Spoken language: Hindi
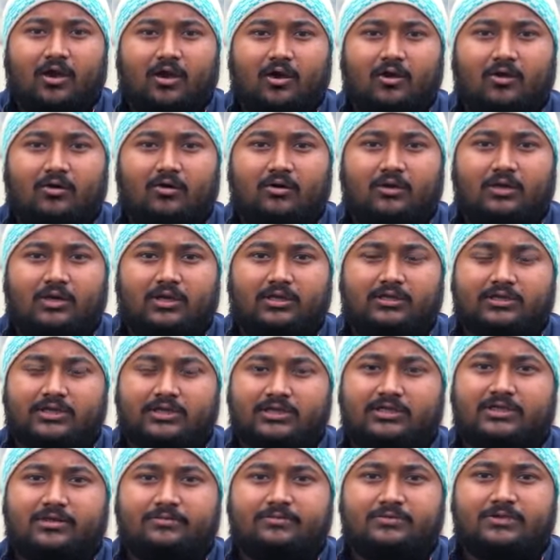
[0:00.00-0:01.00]
और
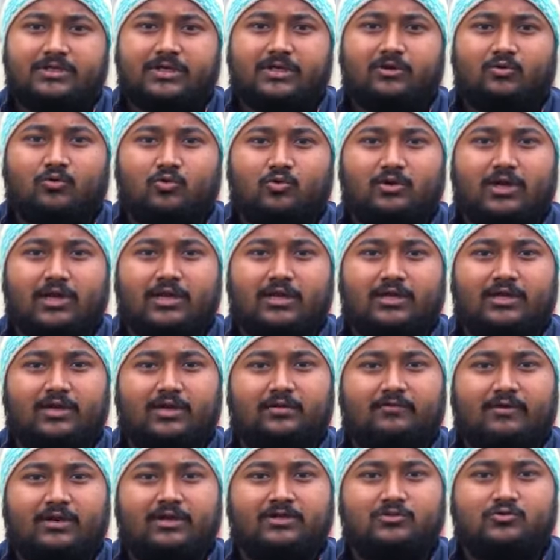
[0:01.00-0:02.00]
ये जब से अंगूठा लगने
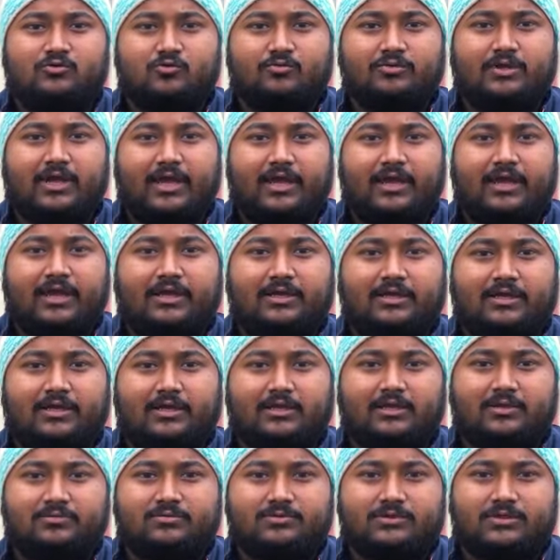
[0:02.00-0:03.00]
वाली सुविधाएं आई हैं
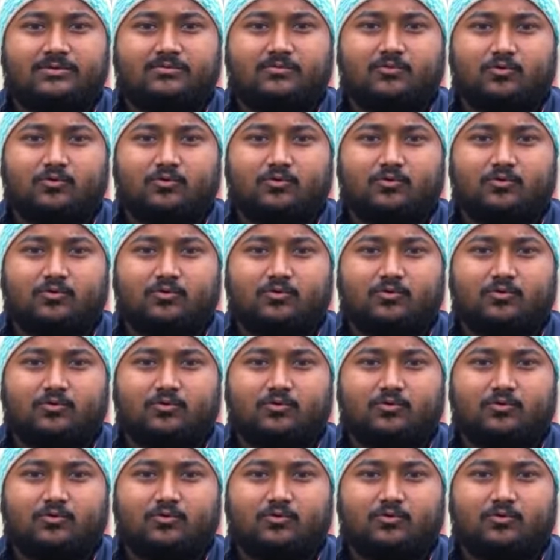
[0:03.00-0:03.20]
तब से